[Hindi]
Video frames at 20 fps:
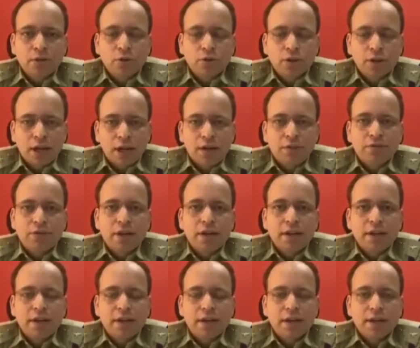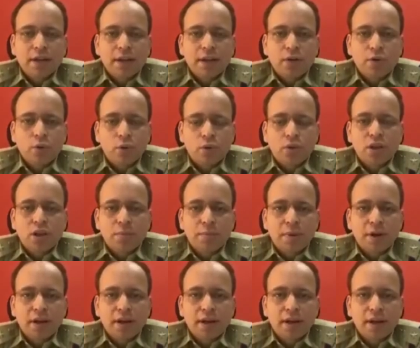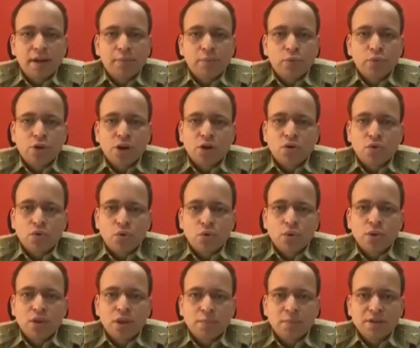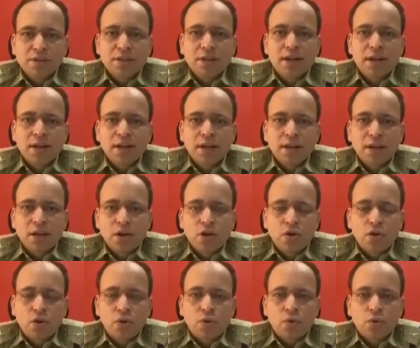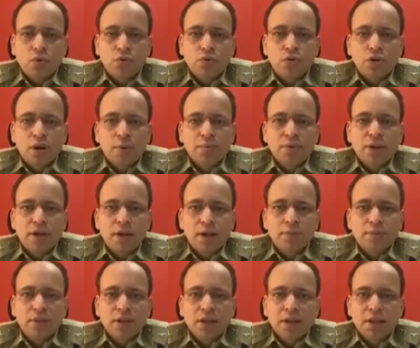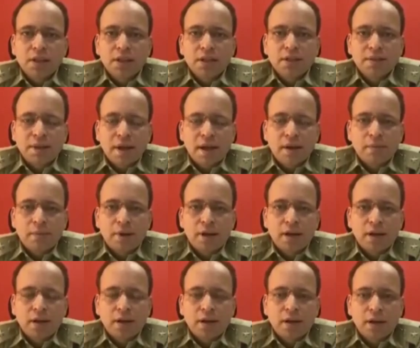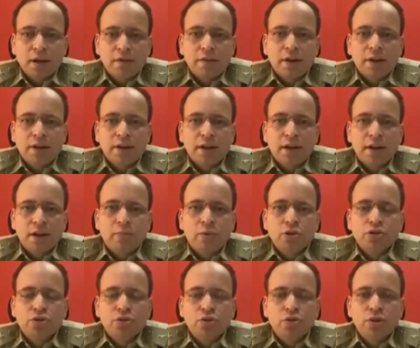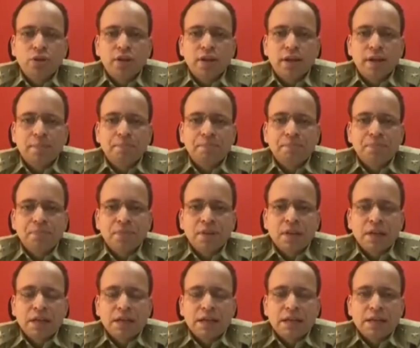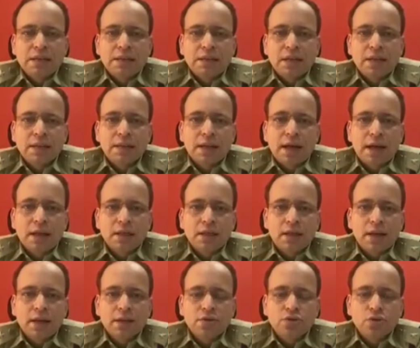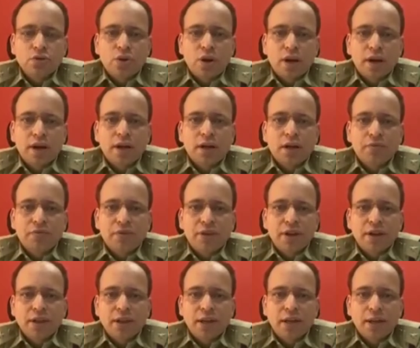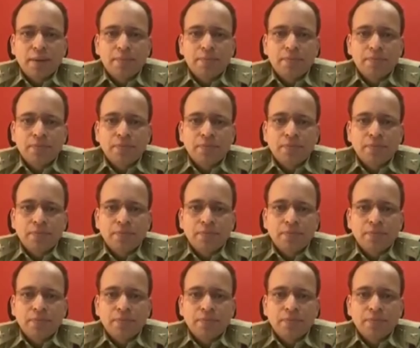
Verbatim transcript: तो सेल्फ स्टडी करके खुद से पढ़ के पूरा कोर्स समझना और उसको कम से कम तीन से चार बार रिवाइज करना बहुत जरूरी है इसके साथ साथ जो करंट अफेयर्स है